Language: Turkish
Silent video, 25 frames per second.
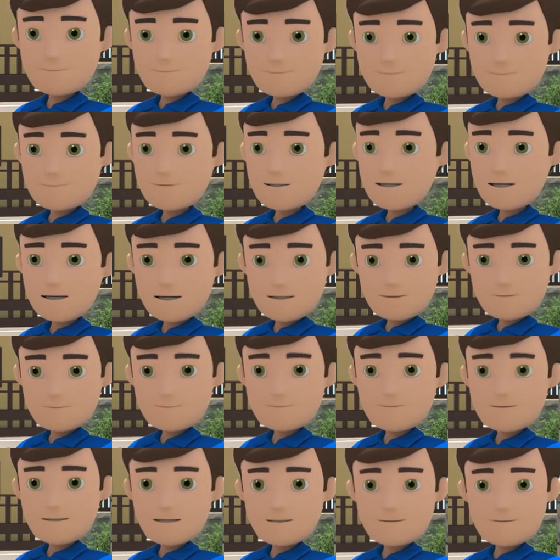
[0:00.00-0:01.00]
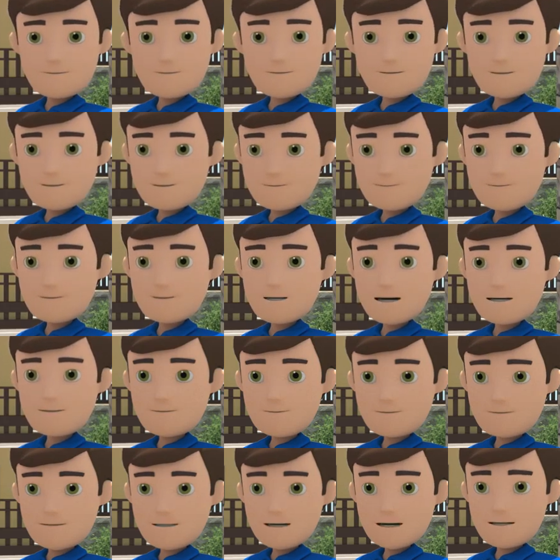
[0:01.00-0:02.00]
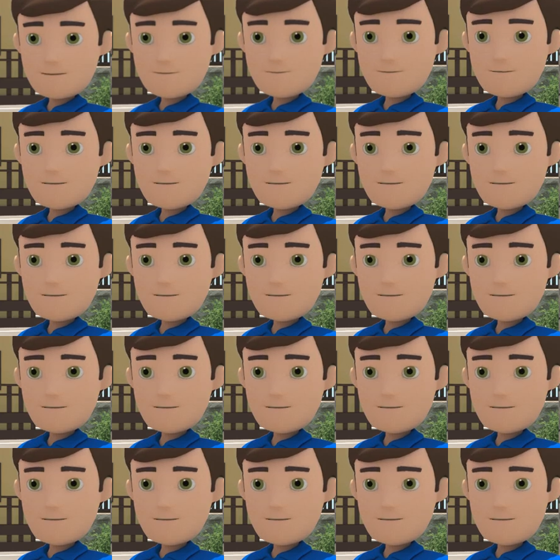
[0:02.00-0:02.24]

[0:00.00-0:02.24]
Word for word: İyi de saklambaç oynama fikri benden çıktı.